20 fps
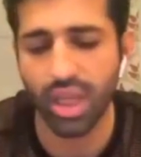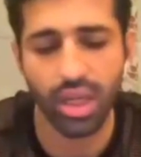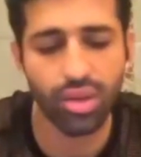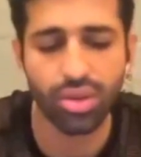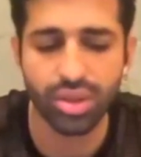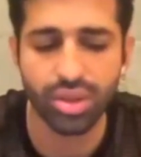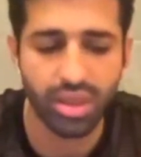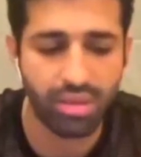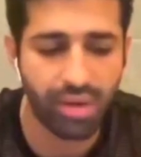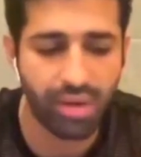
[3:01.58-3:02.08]
ना
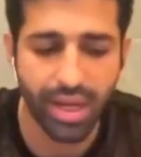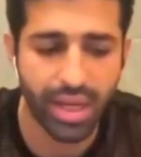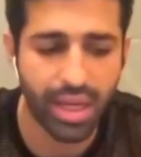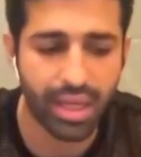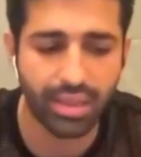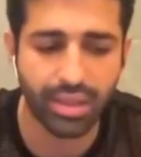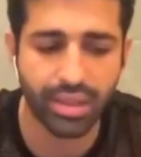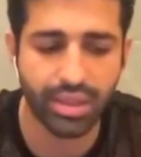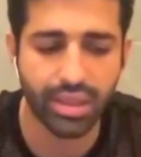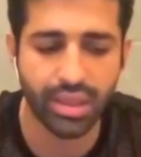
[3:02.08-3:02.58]
घुड़सवारी
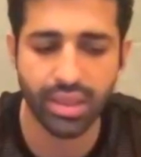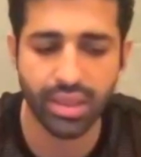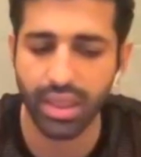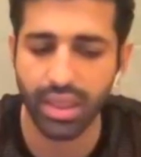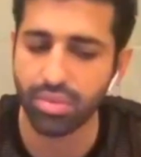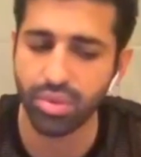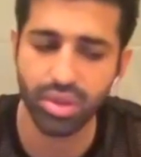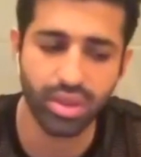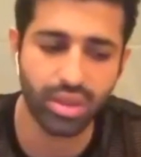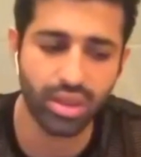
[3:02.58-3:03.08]
आती थी ना
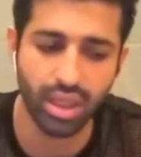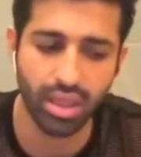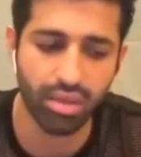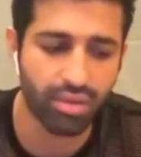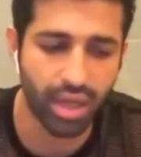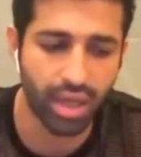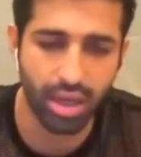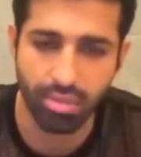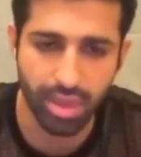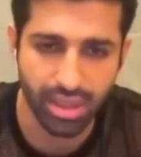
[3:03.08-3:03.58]
मुझे
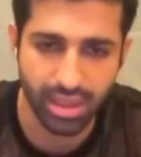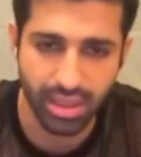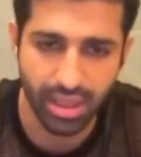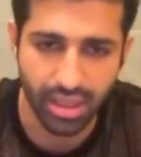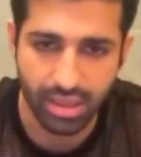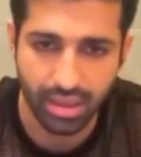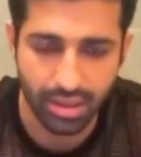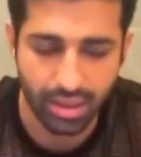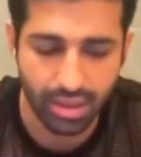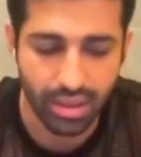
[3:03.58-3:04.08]
तलवारबाजी
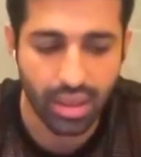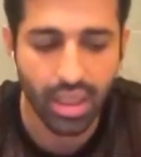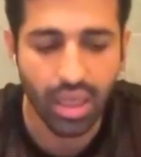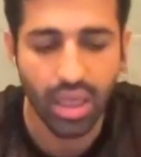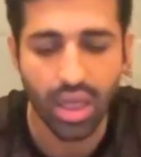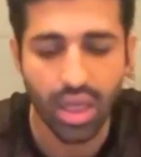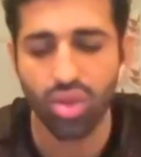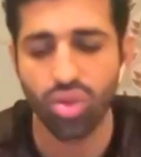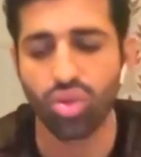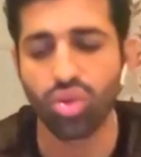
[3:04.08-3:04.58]
आती थी
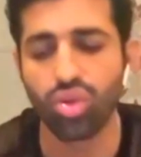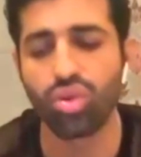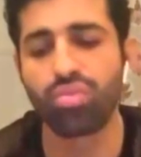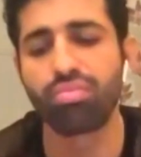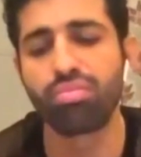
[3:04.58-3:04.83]
तो